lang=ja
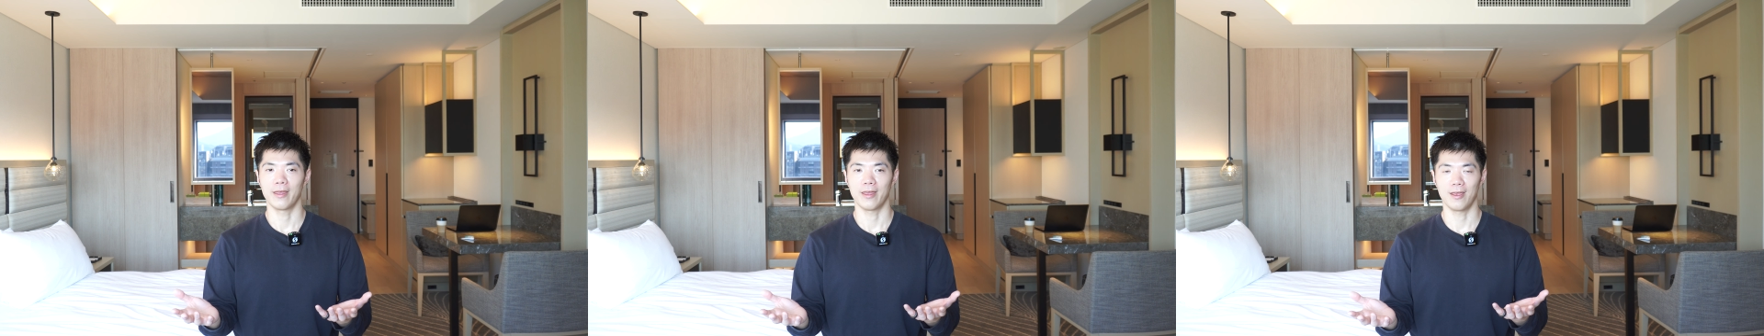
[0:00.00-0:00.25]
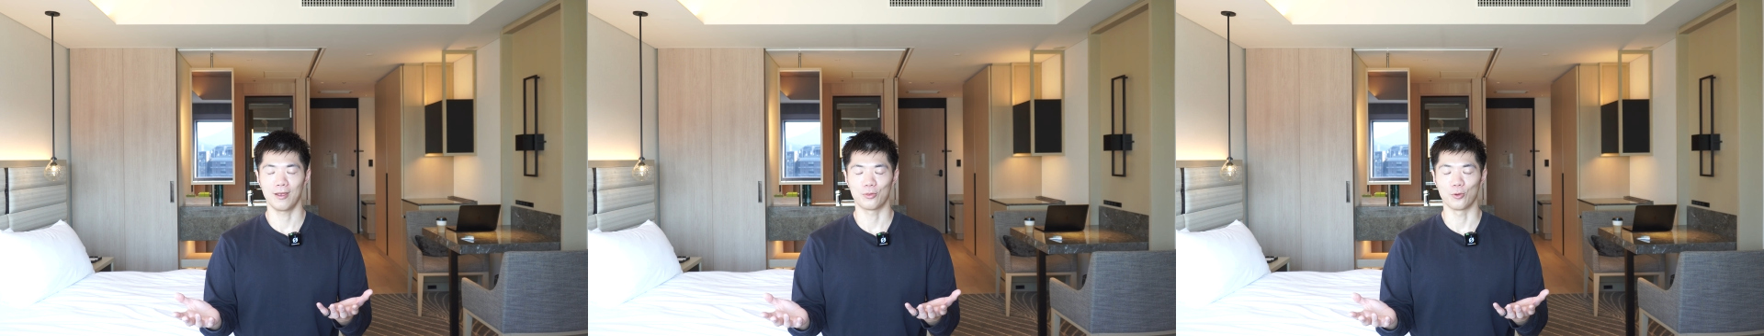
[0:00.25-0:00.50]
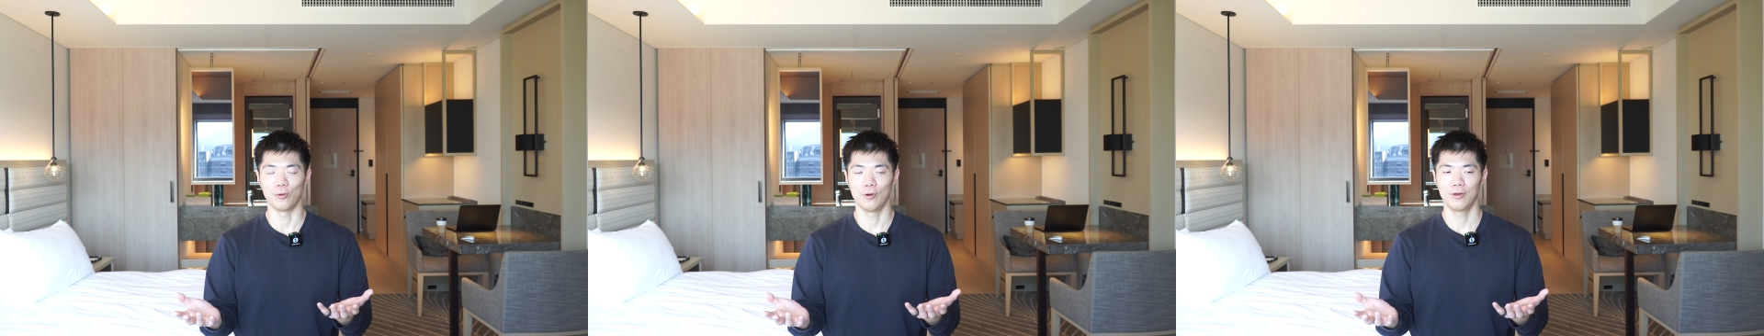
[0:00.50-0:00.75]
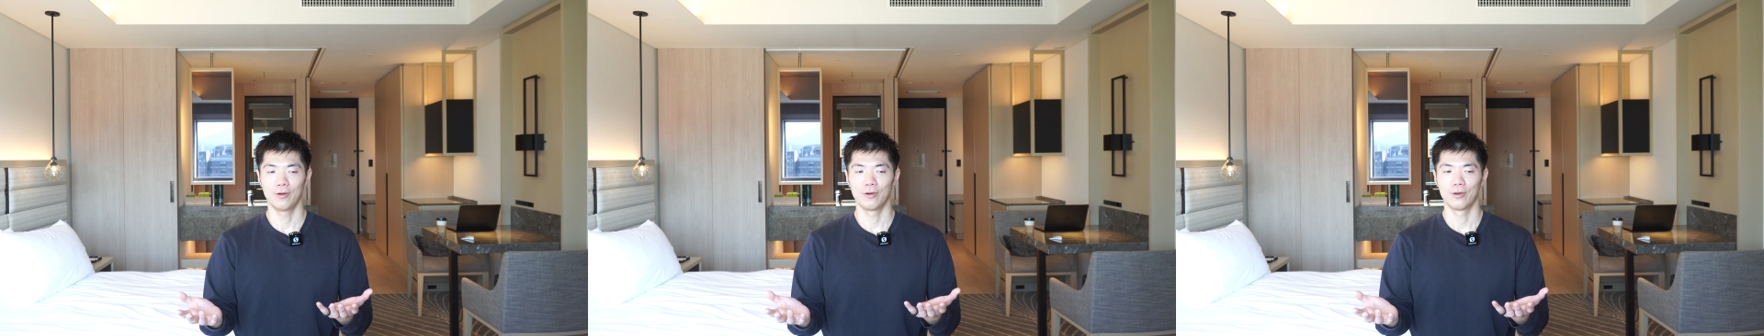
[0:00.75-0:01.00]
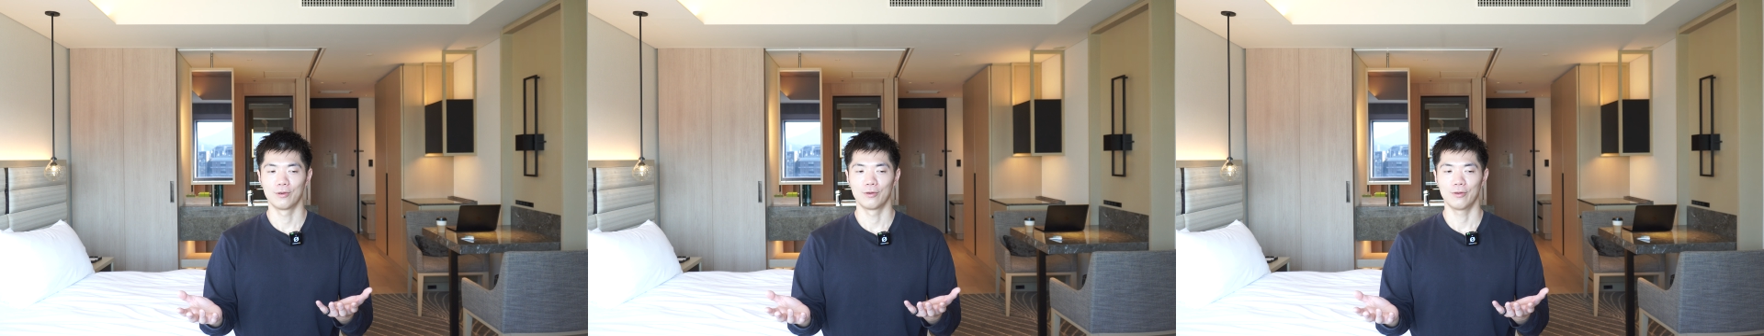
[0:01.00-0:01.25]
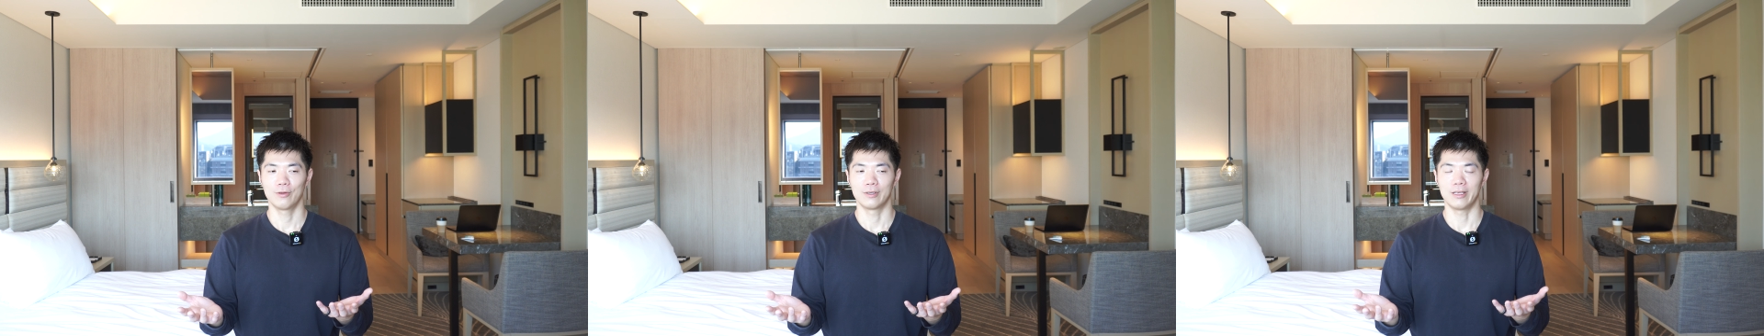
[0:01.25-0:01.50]

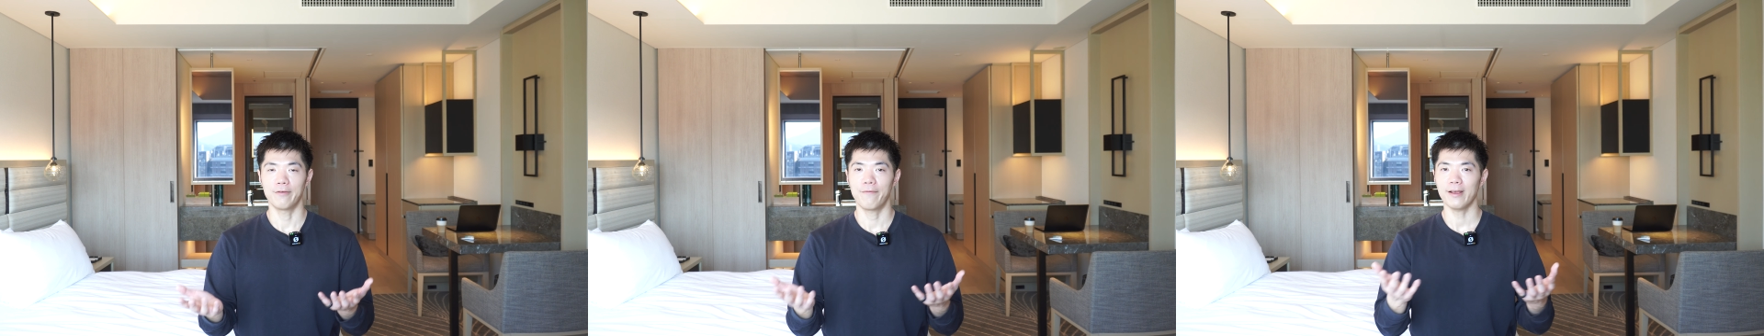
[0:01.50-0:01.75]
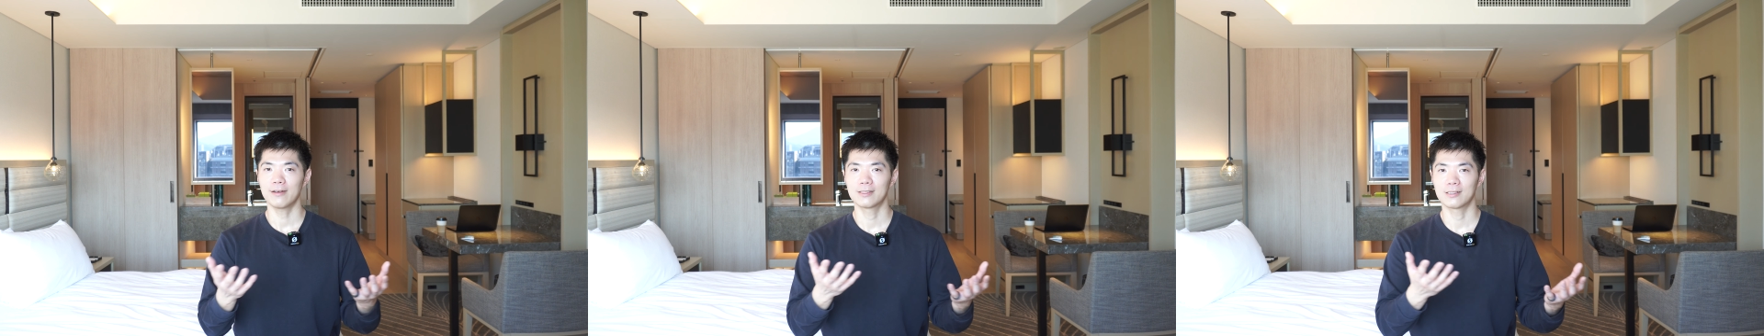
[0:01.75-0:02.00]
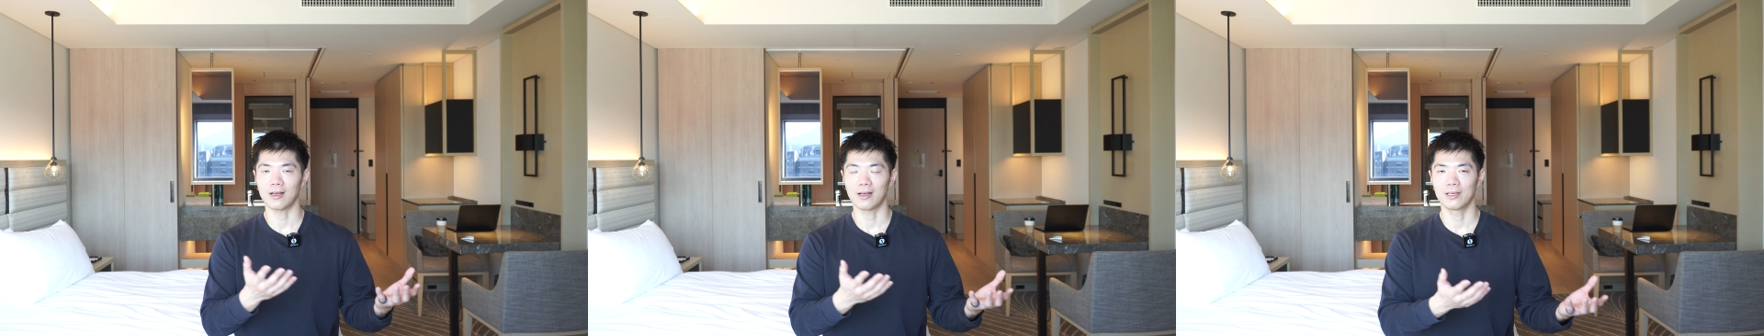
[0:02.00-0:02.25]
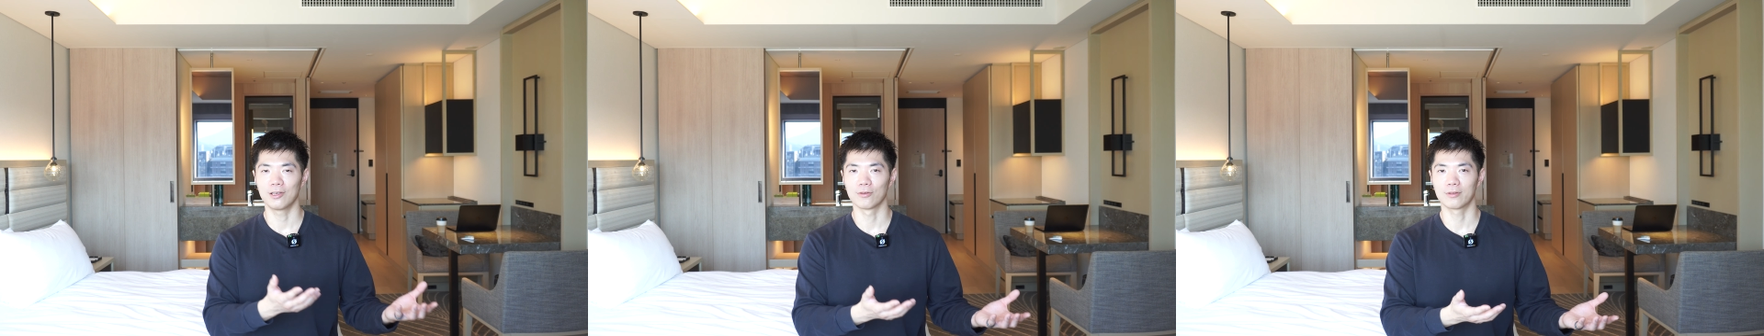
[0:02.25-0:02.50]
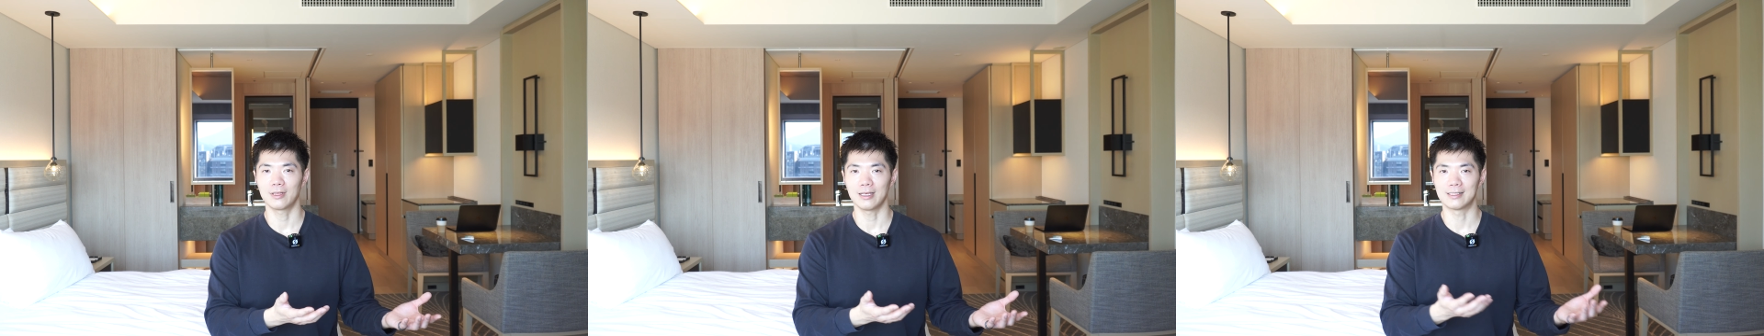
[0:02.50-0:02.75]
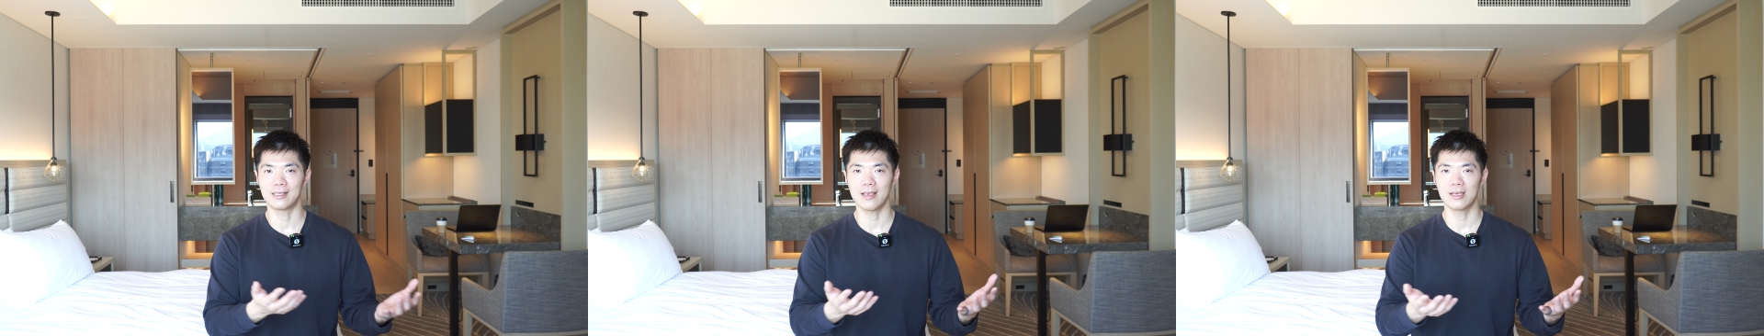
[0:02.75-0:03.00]
イフェクサーによって
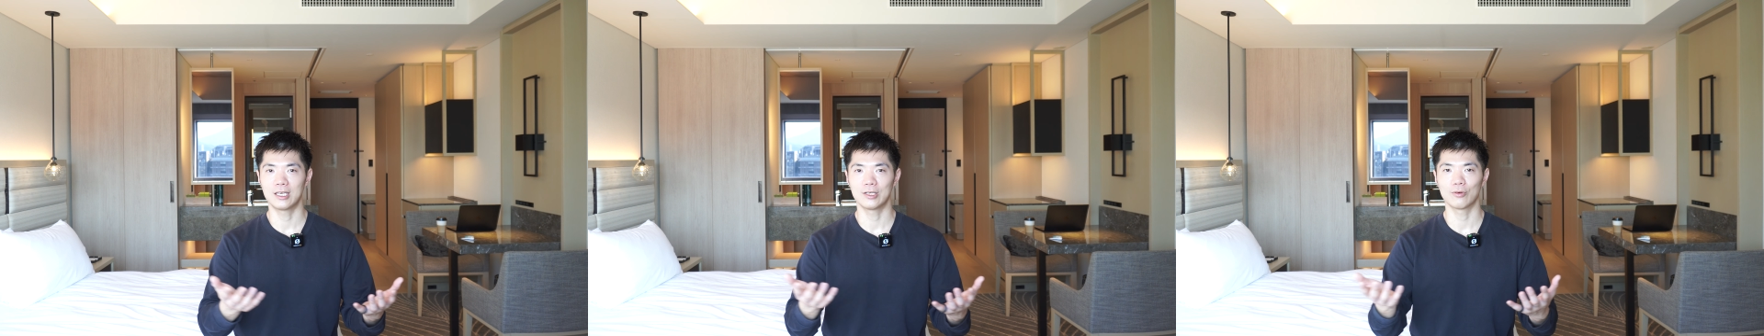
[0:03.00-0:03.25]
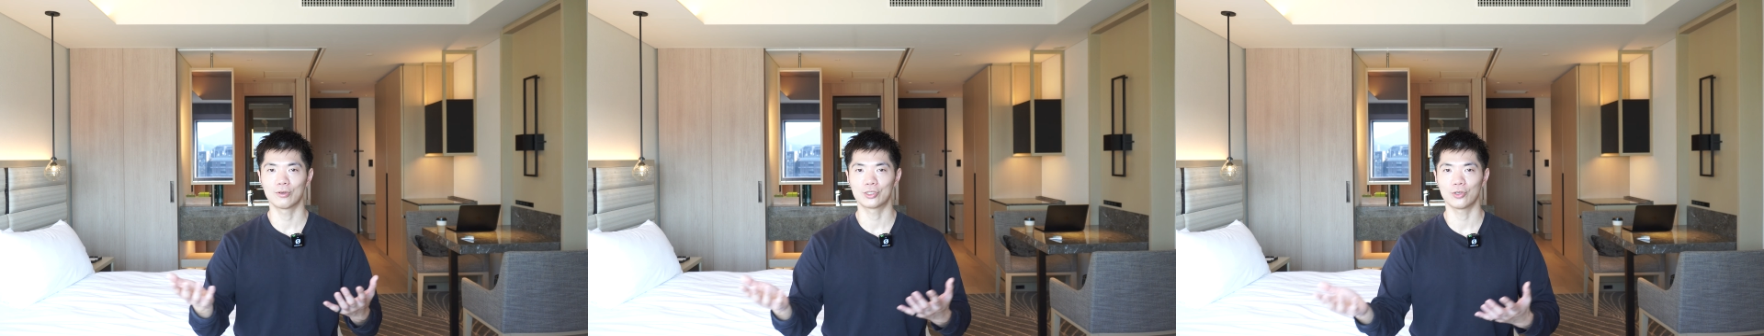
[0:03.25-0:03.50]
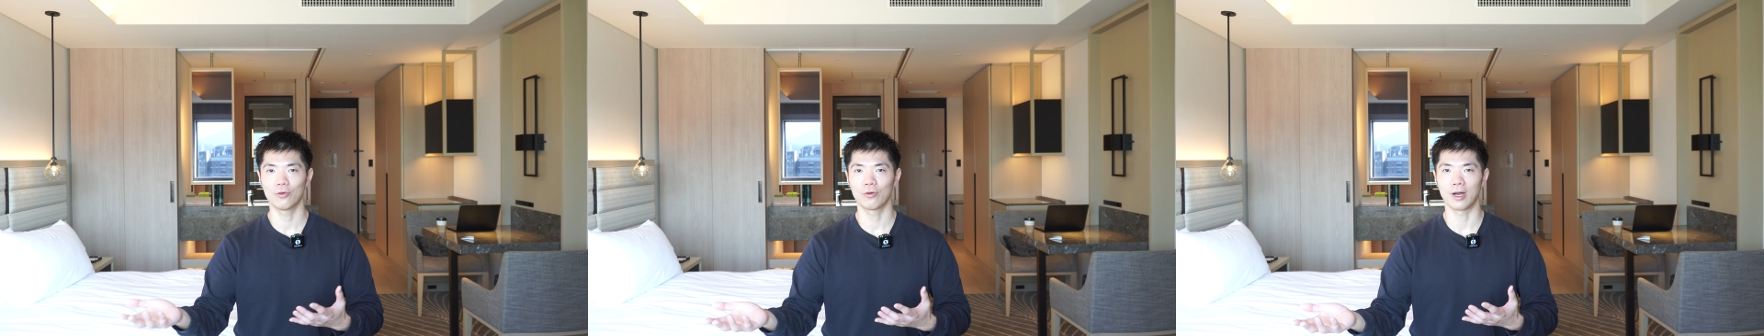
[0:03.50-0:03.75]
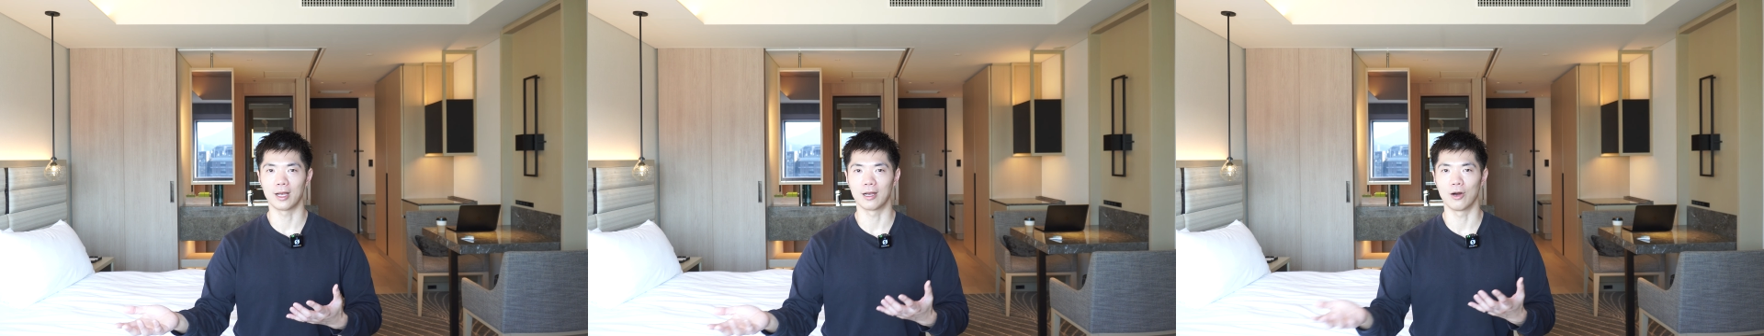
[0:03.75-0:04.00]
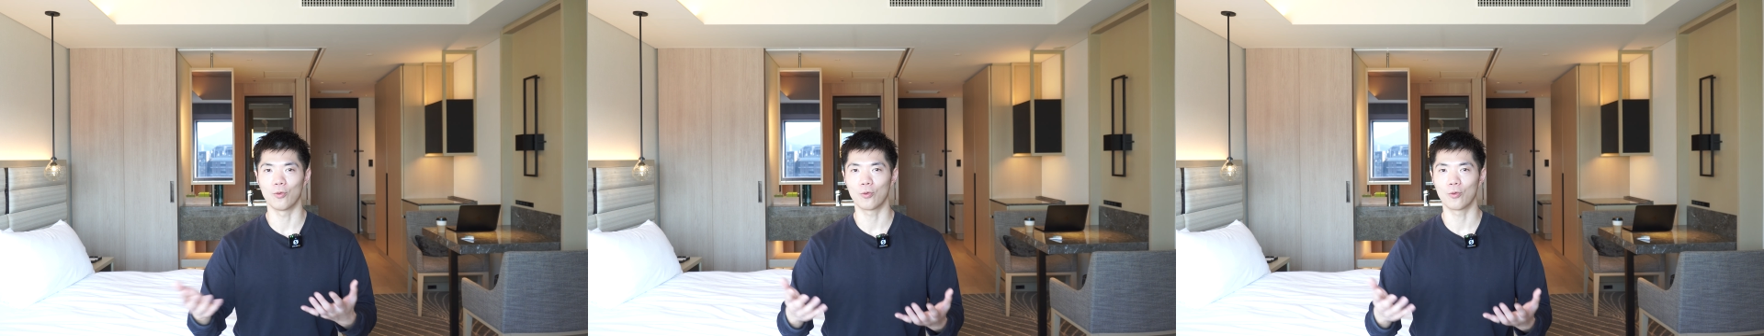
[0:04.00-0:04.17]
性機能障害が起